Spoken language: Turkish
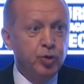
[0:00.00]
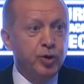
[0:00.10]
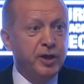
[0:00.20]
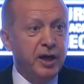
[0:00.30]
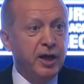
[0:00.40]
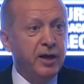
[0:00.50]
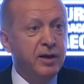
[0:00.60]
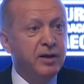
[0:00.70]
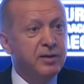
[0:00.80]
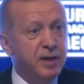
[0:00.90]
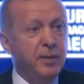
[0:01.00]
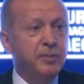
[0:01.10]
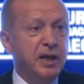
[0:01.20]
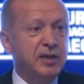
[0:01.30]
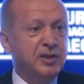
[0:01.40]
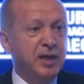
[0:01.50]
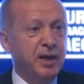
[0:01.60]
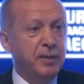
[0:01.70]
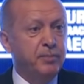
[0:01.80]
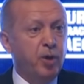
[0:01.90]
Türkiye tam da
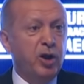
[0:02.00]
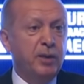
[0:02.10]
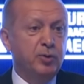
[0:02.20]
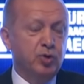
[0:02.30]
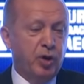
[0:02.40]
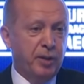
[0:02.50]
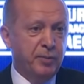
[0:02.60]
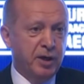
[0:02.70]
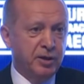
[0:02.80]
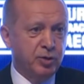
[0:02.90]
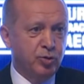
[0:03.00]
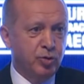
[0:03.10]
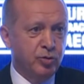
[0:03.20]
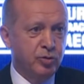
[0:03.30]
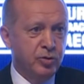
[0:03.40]
işte böyle bir dönemden geçiyor.